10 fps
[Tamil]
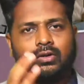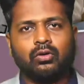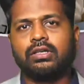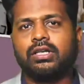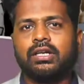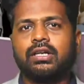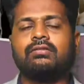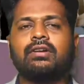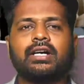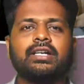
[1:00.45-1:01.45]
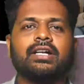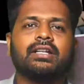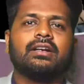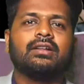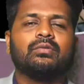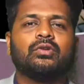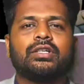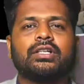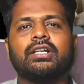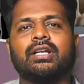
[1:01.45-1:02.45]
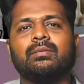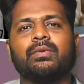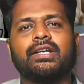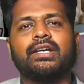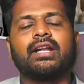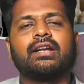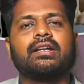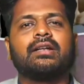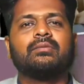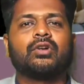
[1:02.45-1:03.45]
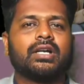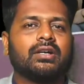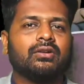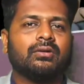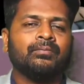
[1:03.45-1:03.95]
லோனுக்குனெல்லாம் வாங்கி அதை எடுத்து போட்டுக்கிட்டு ட்ரிப் இன்றைக்கி யாரெல்லாம் போகிறாங்களோ